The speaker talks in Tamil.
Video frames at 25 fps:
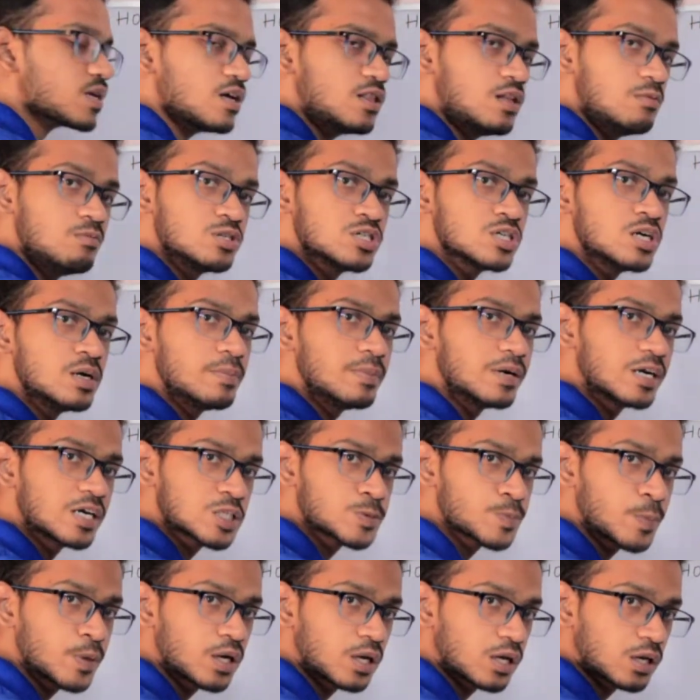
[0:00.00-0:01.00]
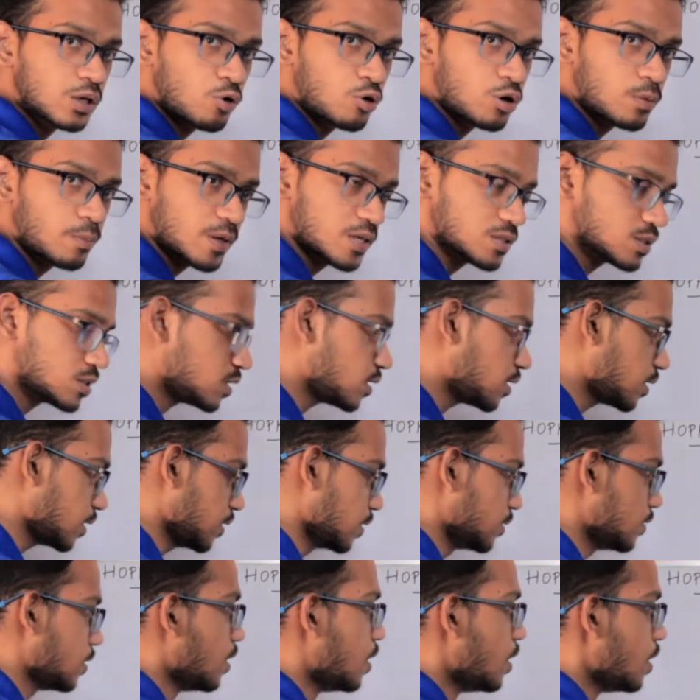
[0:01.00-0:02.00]
இந்த மிஷினை இப்படி டெஸ்ட் பண்ணுறதுல ஒரு பிரச்சனை
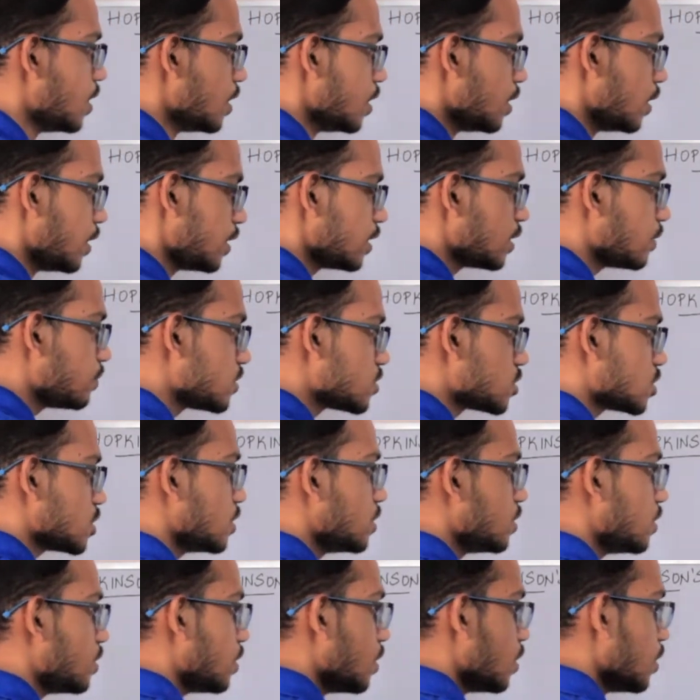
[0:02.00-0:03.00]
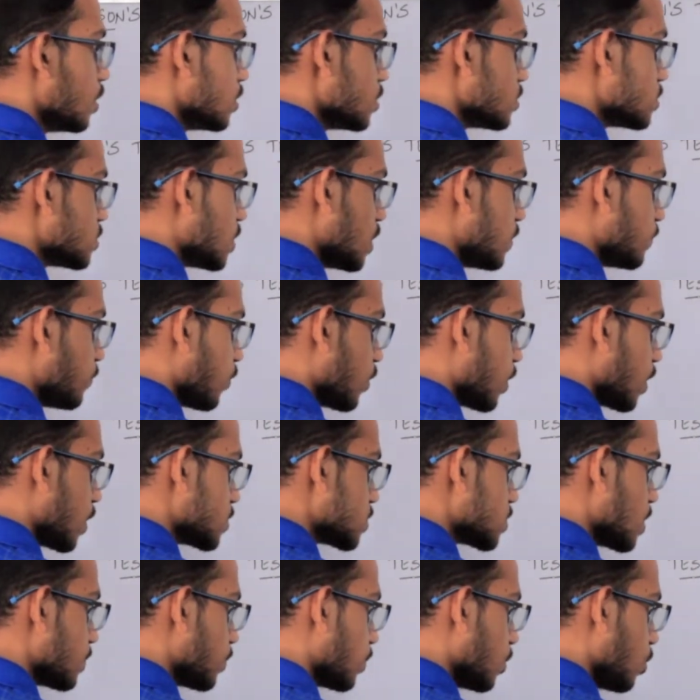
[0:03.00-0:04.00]
இருக்குது இந்த மிஷின் சே ஃபார்
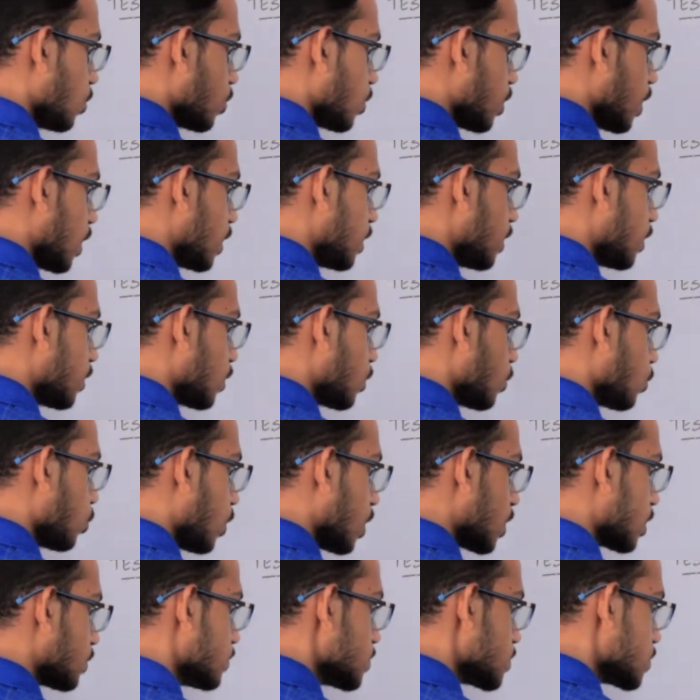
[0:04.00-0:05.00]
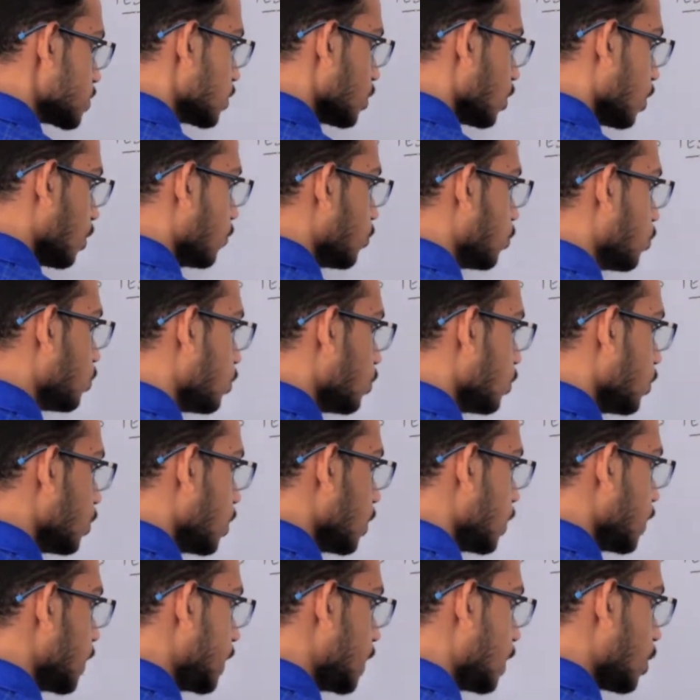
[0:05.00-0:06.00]
எக்ஸாம்பிள் ஒரு ஹண்ட்ரட் வாட் மிஷினாவோ
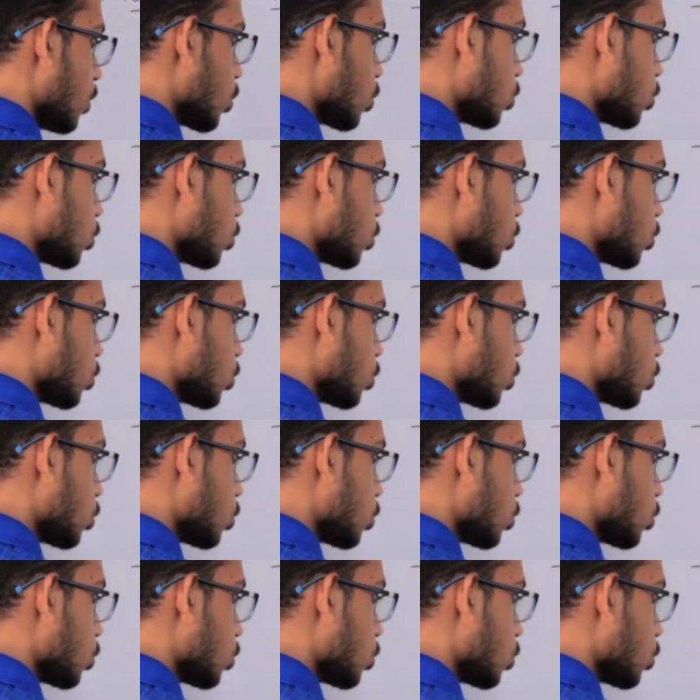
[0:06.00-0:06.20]
இல்லை